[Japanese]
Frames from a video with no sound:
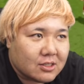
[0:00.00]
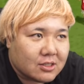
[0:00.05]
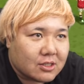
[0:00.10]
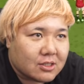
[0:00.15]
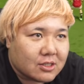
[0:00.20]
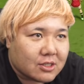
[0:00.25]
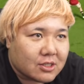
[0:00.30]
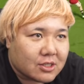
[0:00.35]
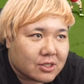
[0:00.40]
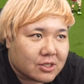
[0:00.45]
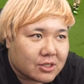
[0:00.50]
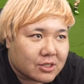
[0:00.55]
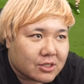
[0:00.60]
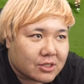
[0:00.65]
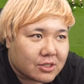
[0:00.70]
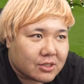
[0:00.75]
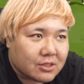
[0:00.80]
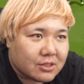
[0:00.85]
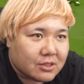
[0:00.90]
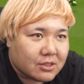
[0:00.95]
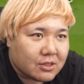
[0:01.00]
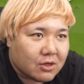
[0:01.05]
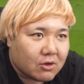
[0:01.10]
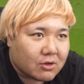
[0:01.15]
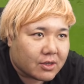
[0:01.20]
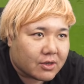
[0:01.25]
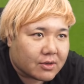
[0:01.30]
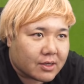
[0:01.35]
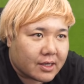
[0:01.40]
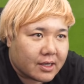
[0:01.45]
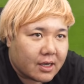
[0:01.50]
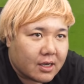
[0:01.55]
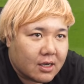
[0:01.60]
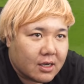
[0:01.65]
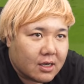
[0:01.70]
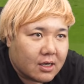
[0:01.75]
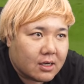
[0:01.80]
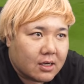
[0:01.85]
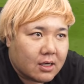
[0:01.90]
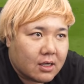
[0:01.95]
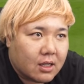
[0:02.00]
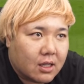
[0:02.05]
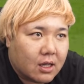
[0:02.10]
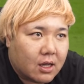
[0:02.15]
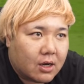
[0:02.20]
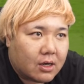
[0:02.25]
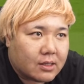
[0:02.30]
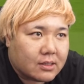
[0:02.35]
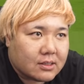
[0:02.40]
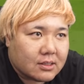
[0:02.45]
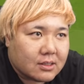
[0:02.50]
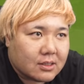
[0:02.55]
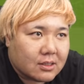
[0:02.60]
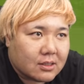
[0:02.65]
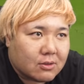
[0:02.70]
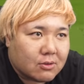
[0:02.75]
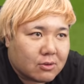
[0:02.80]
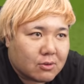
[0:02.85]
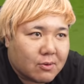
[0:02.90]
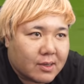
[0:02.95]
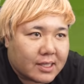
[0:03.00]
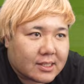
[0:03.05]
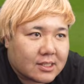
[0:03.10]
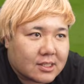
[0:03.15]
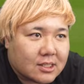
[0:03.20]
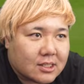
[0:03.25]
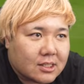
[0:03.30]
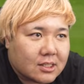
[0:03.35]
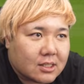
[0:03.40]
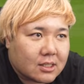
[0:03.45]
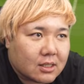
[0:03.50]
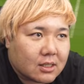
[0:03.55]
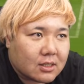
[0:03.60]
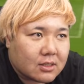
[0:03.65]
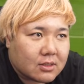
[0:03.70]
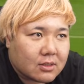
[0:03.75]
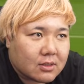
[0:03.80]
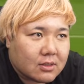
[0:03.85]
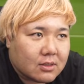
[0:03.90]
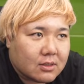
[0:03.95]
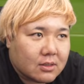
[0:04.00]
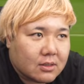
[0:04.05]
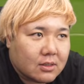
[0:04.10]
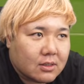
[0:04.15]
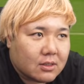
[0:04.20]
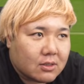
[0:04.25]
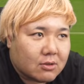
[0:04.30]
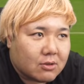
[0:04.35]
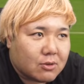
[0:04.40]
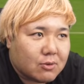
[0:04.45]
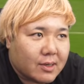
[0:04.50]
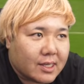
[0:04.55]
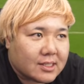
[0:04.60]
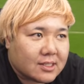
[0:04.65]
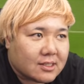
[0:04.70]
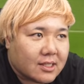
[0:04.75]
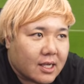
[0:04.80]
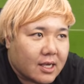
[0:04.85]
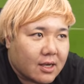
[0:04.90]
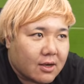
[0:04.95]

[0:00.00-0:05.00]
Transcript: くるくるくるくるくるオッケーこれ怖いやつこれ怖いやつね